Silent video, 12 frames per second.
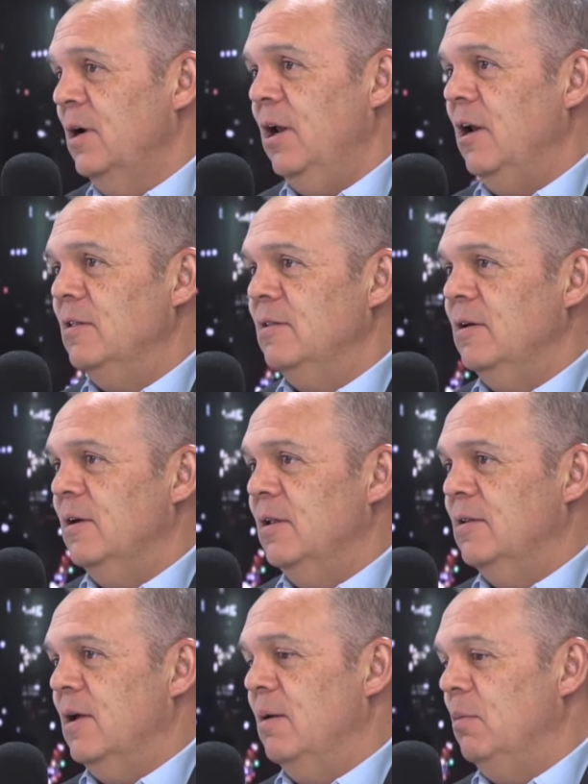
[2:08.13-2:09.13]
El
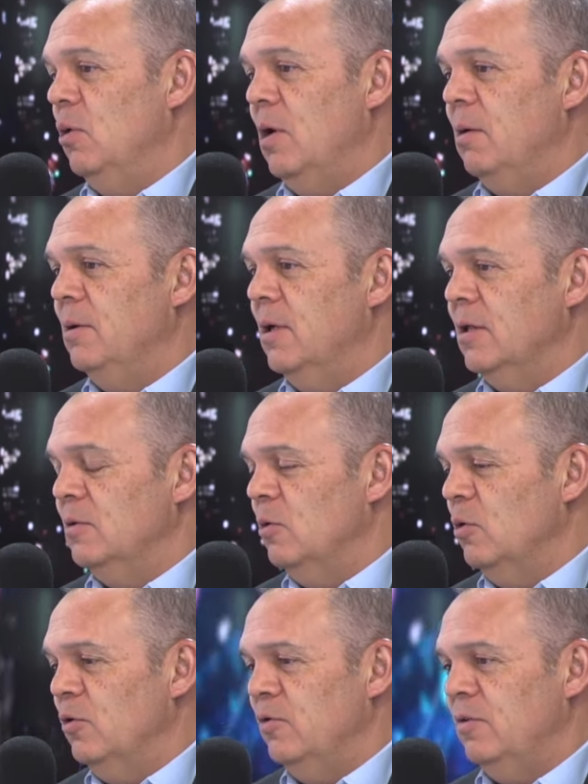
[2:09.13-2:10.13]
Internet cambió la vida de
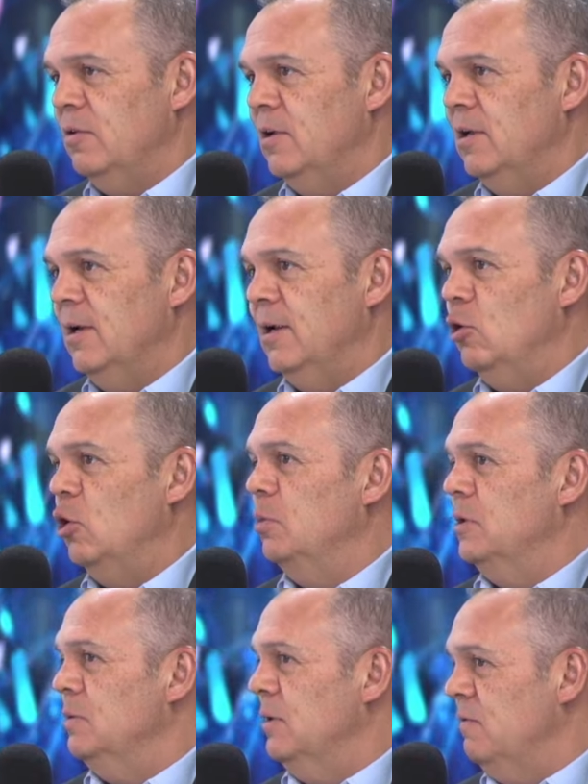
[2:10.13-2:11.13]
todos y tiene
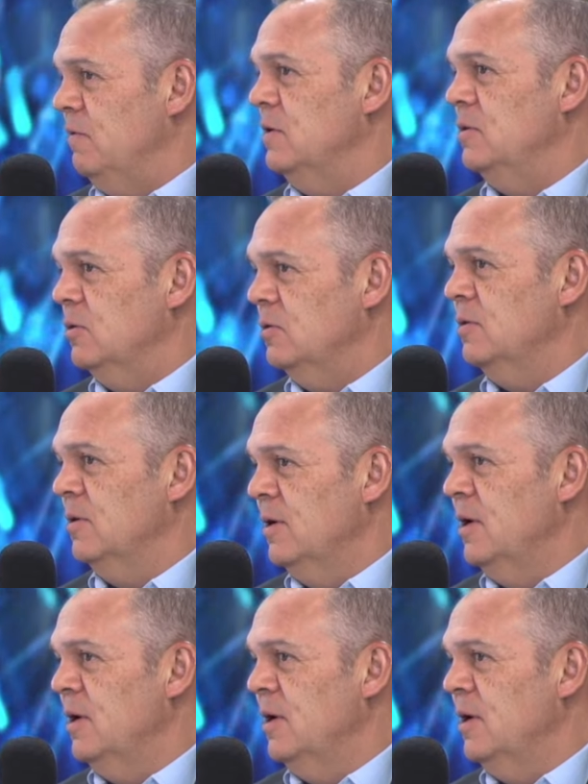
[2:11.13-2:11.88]
enormes beneficios,